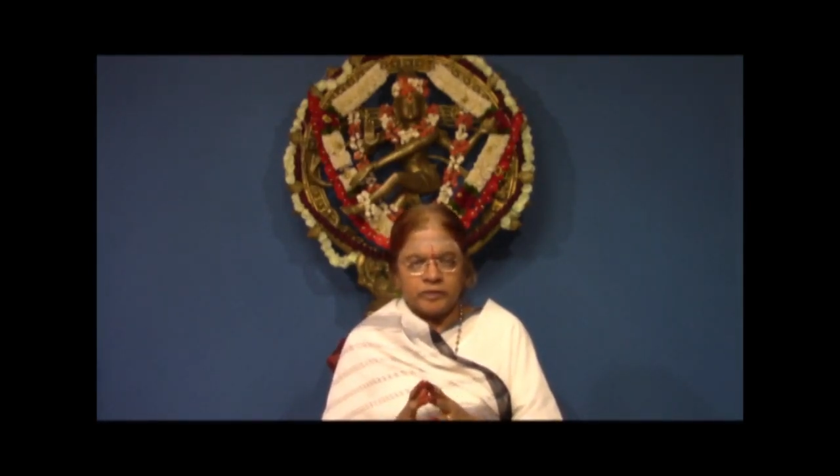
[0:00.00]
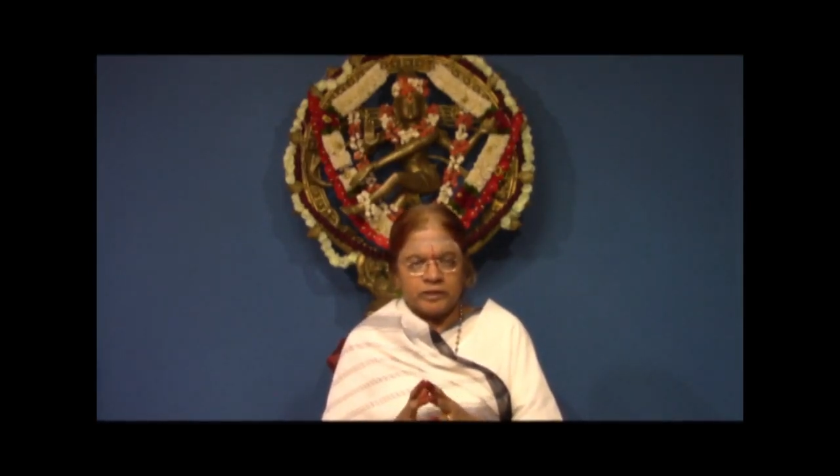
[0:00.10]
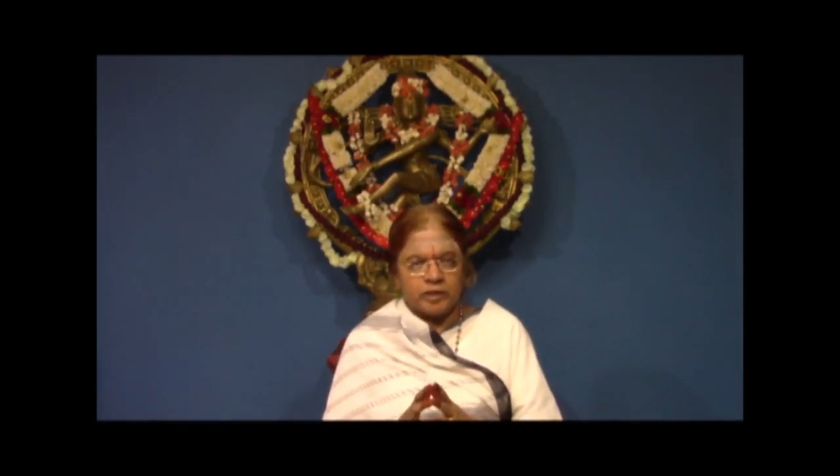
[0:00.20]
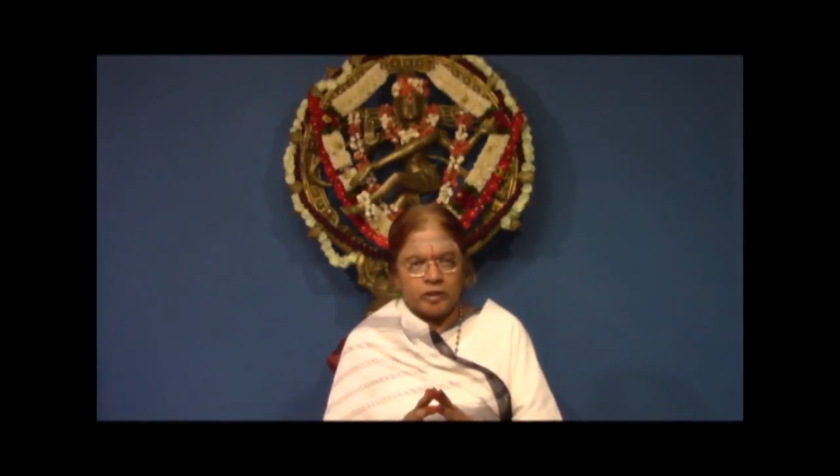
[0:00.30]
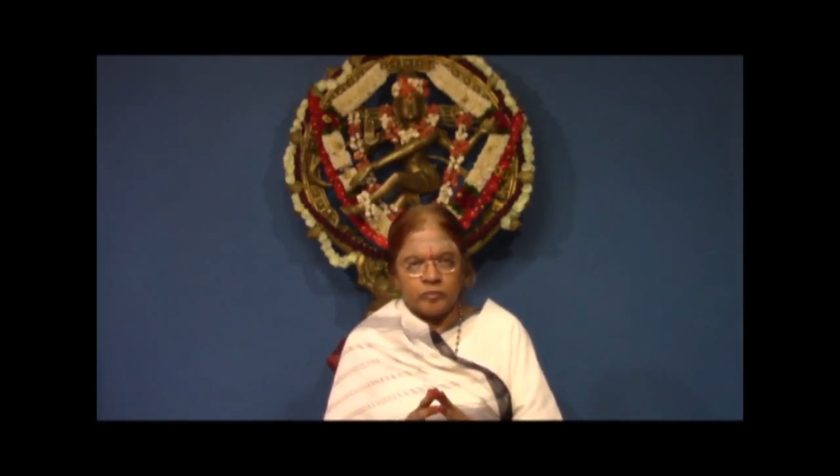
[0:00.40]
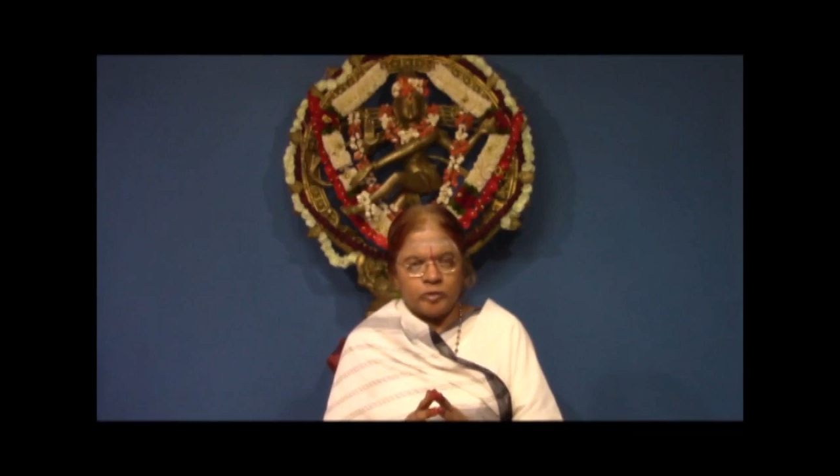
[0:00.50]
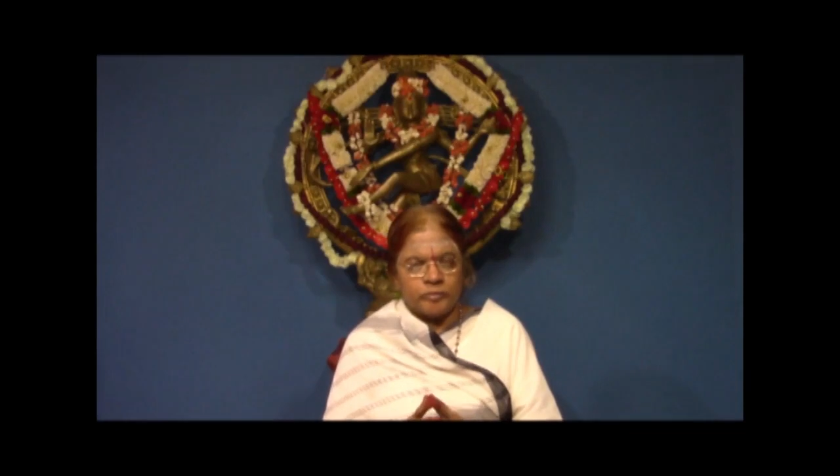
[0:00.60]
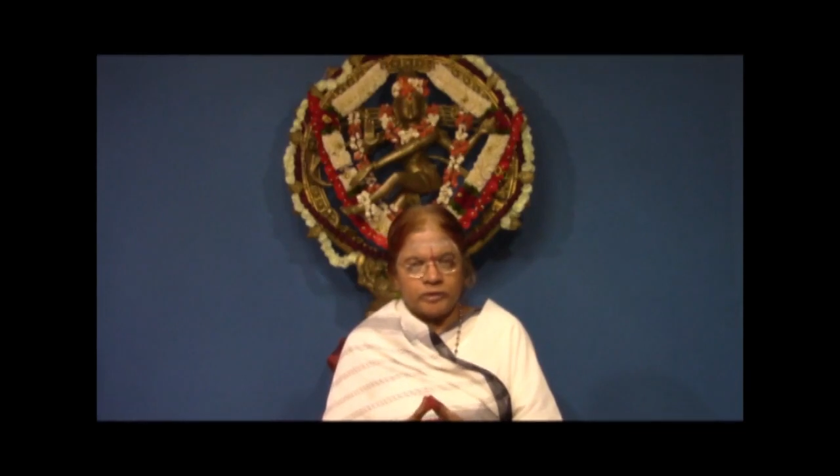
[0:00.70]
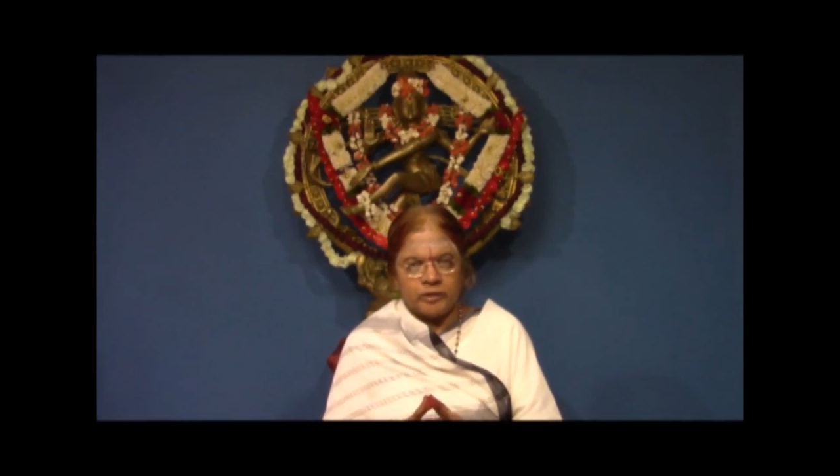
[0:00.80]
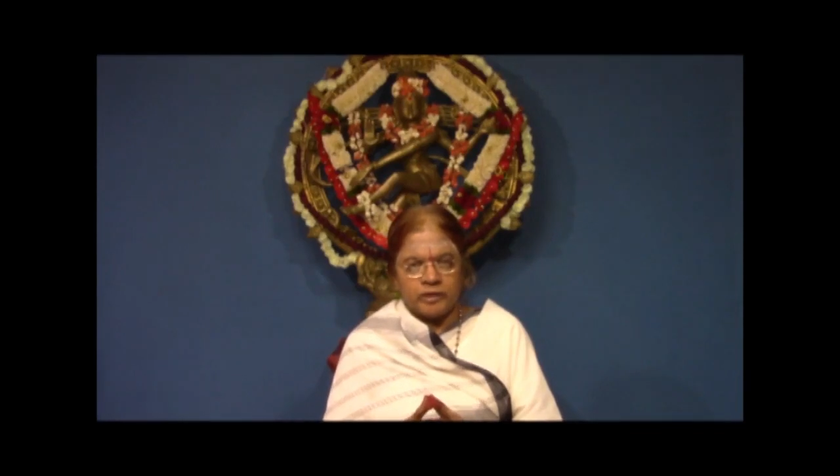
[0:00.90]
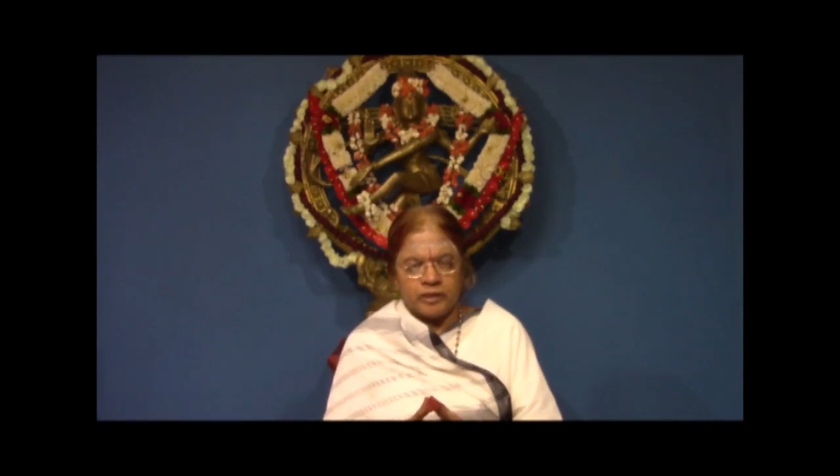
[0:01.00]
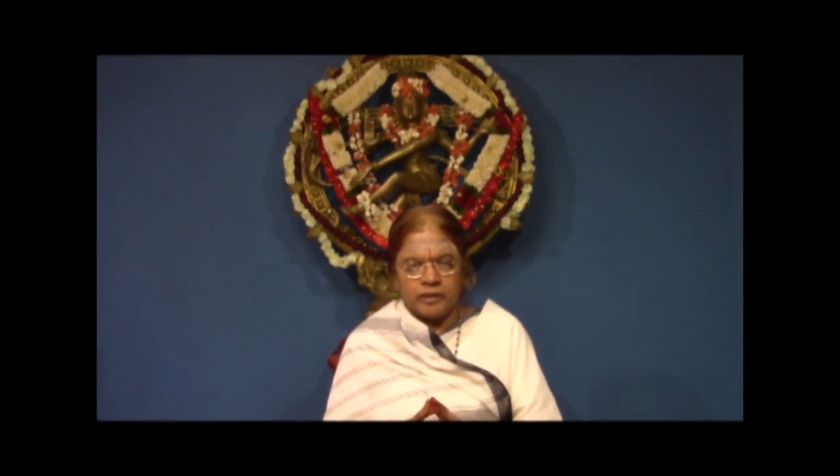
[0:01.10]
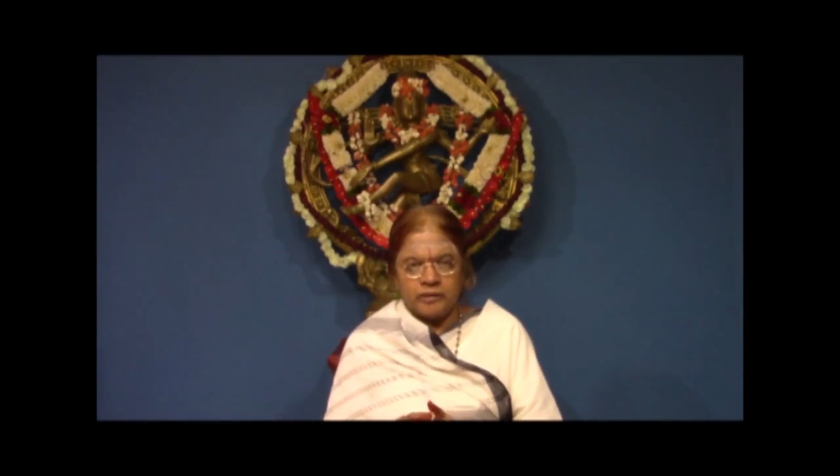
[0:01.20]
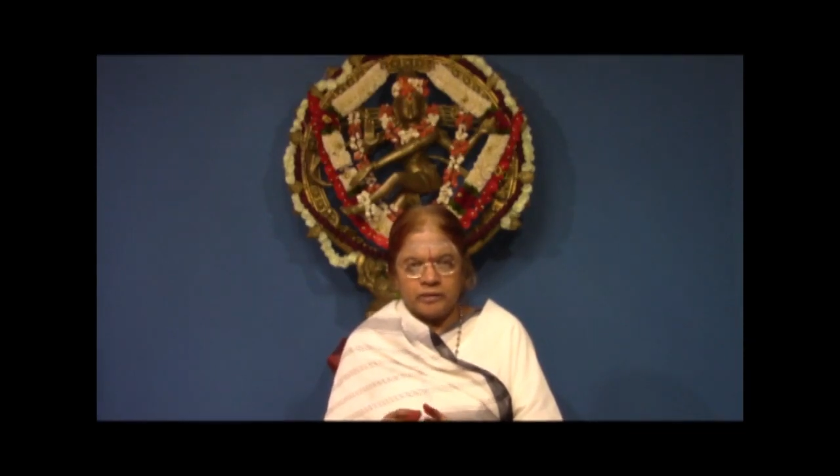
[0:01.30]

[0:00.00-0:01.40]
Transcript: வேண்டாவோ அப்படிங்கிறாங்க